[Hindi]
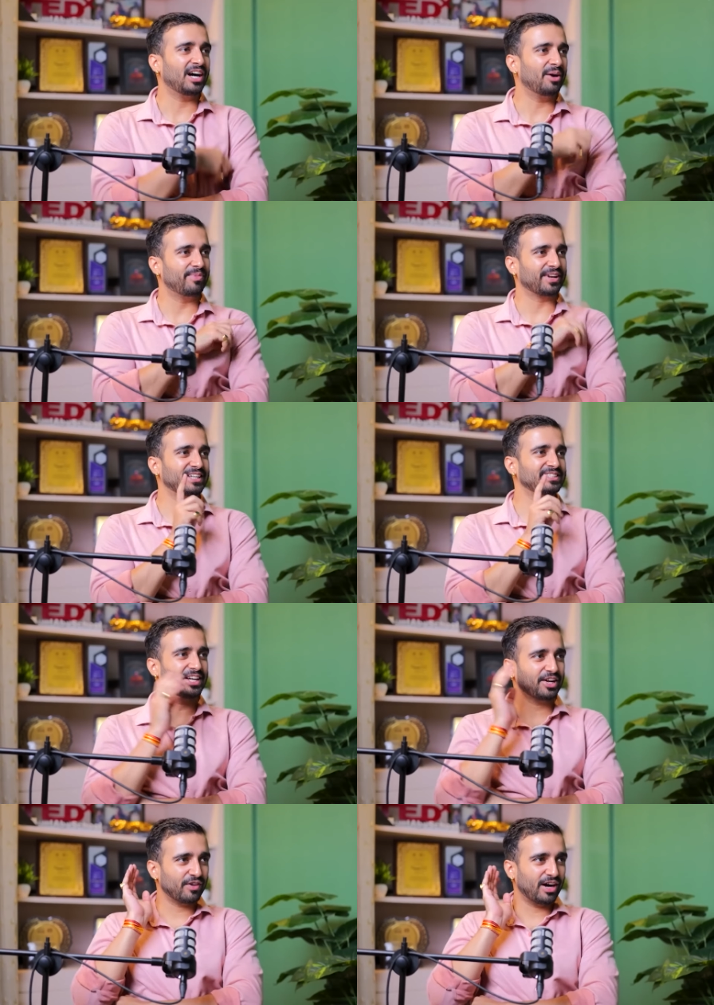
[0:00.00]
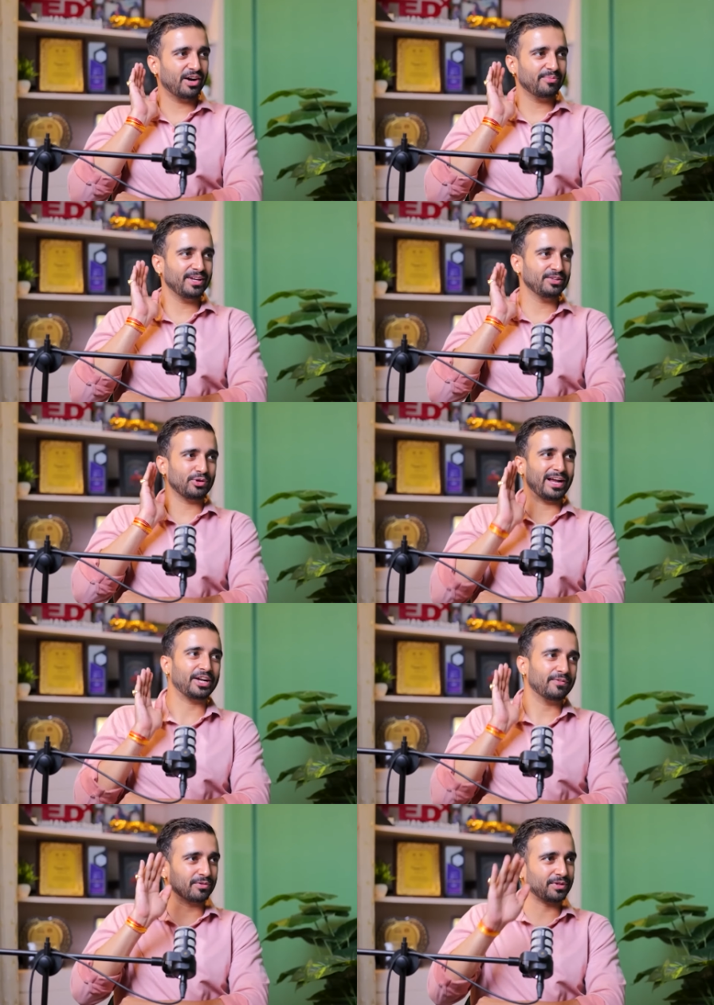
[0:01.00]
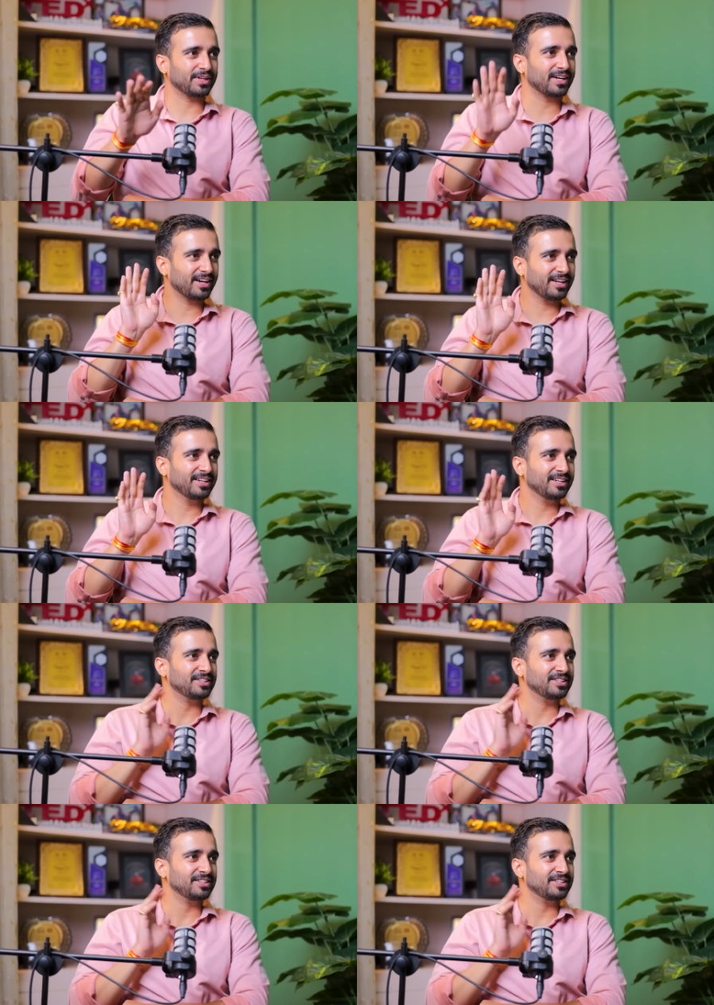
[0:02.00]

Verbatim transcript: जहाँ हम बरकत चाह रहे हैं वहाँ हमें जो एक्टिव है उसी से करना है